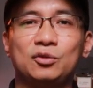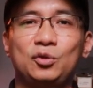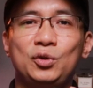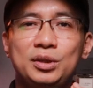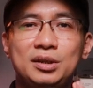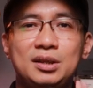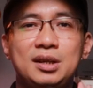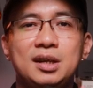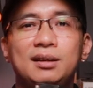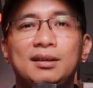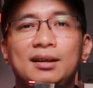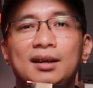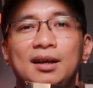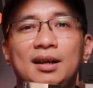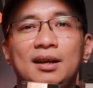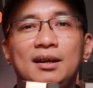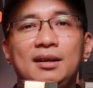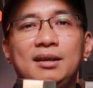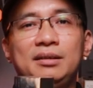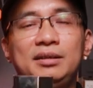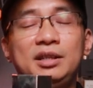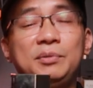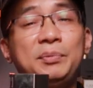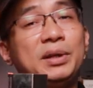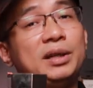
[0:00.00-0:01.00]
Tuy nhiên
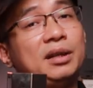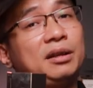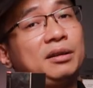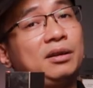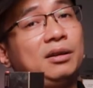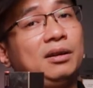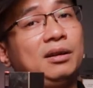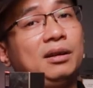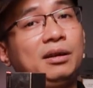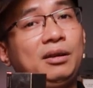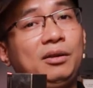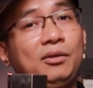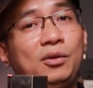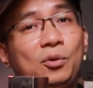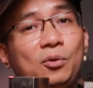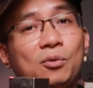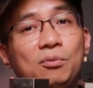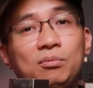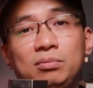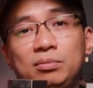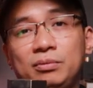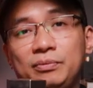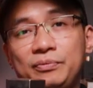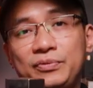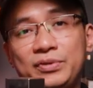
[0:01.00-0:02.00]
như mình đã nói, nó
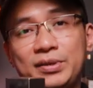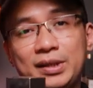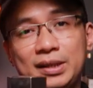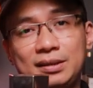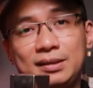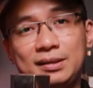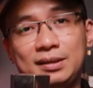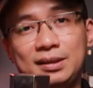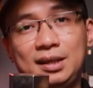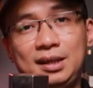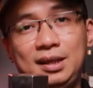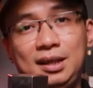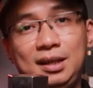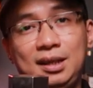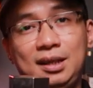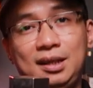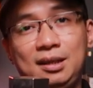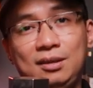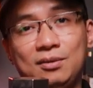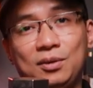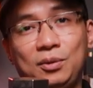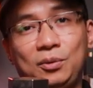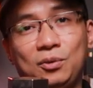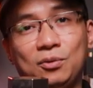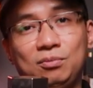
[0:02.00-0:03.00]
cũng sexy,
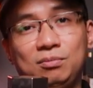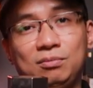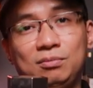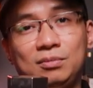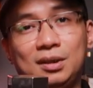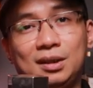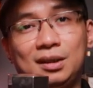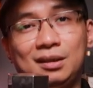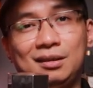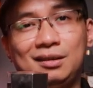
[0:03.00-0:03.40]
nó cũng